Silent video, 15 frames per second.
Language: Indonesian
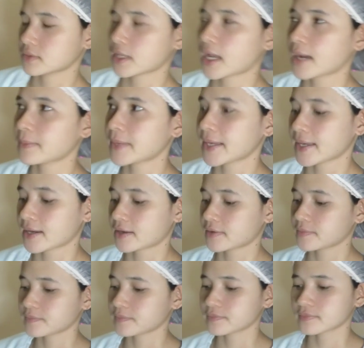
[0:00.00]
apa ya
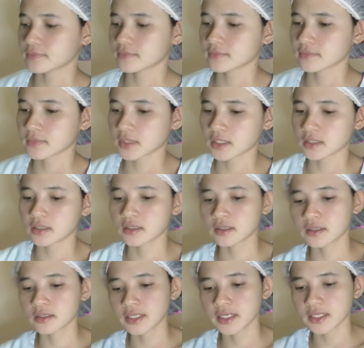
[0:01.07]
uh,
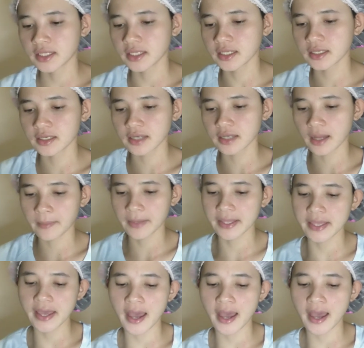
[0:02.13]
ini namanya